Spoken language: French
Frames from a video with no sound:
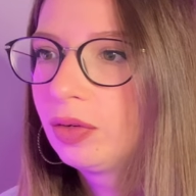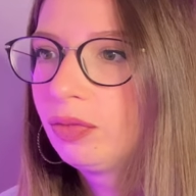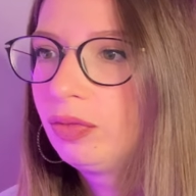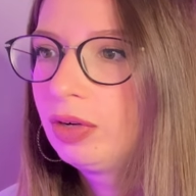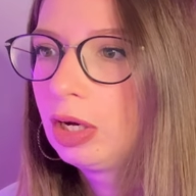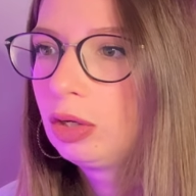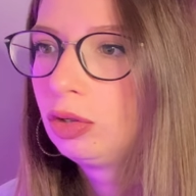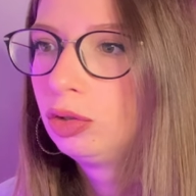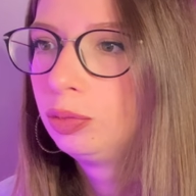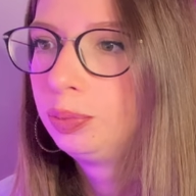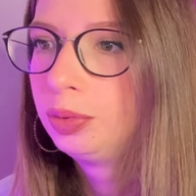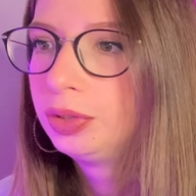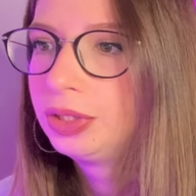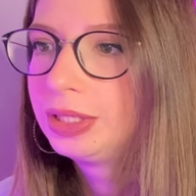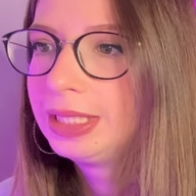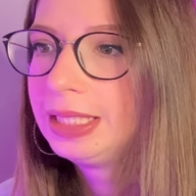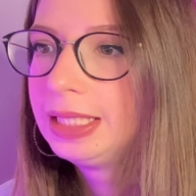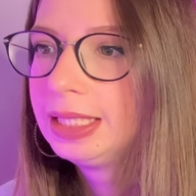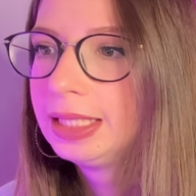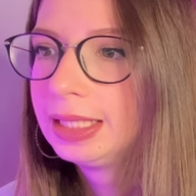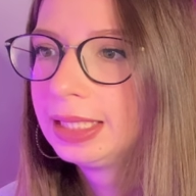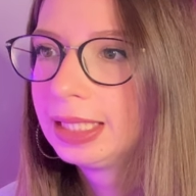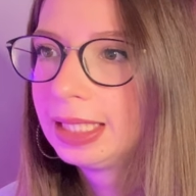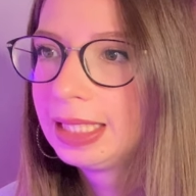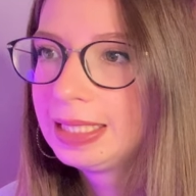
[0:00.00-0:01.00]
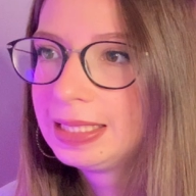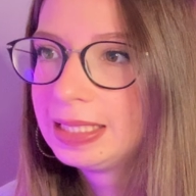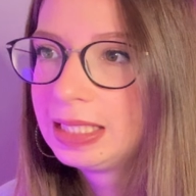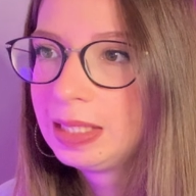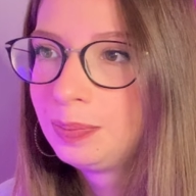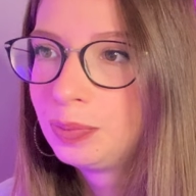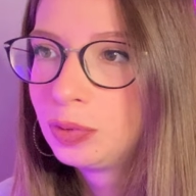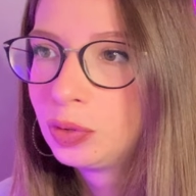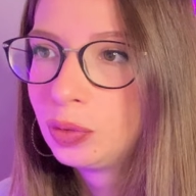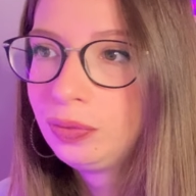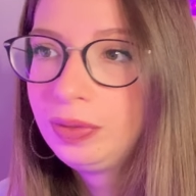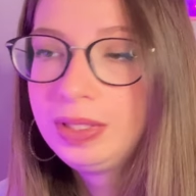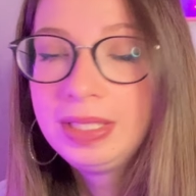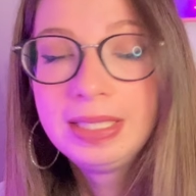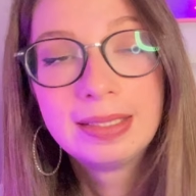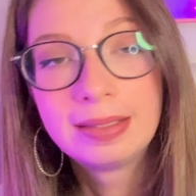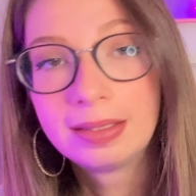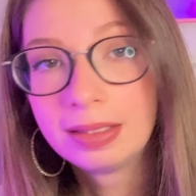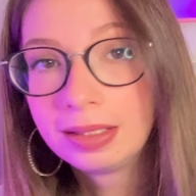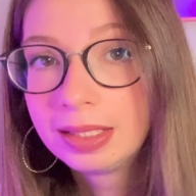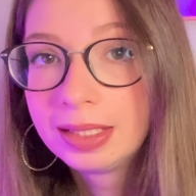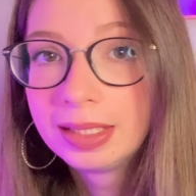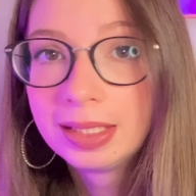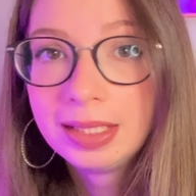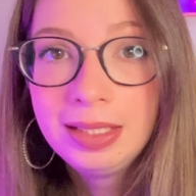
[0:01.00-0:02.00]
voir le petit réceptionniste
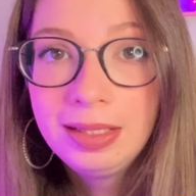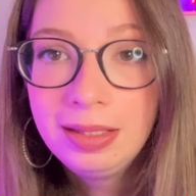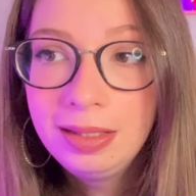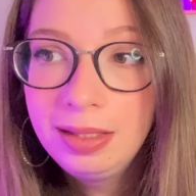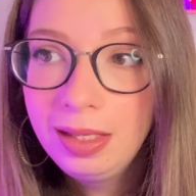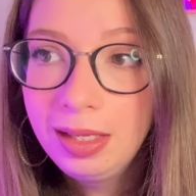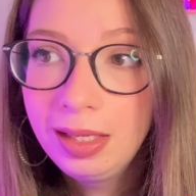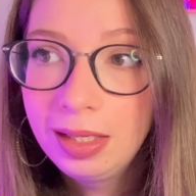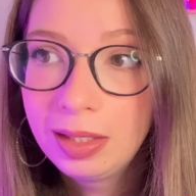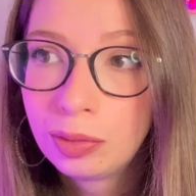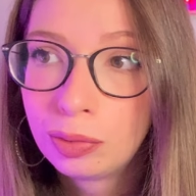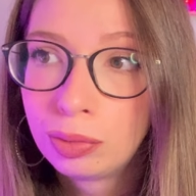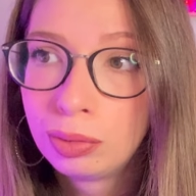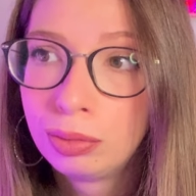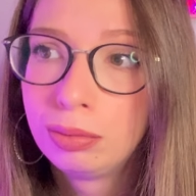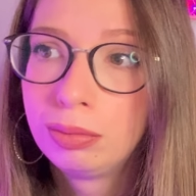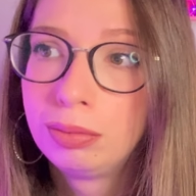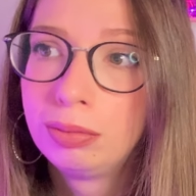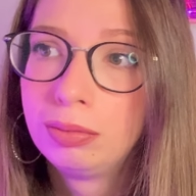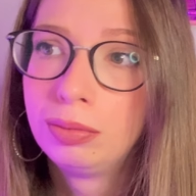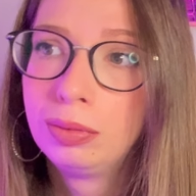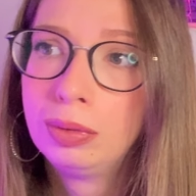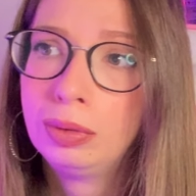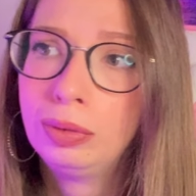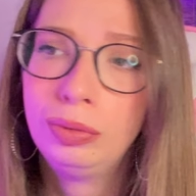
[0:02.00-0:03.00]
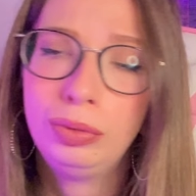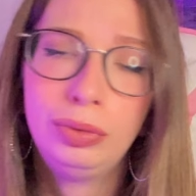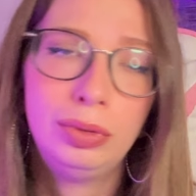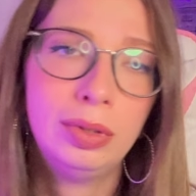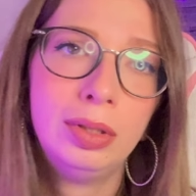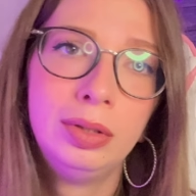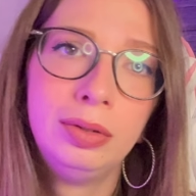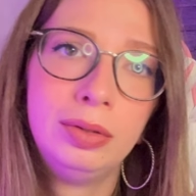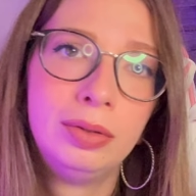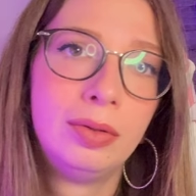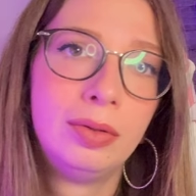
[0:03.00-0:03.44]
qui n'est que Don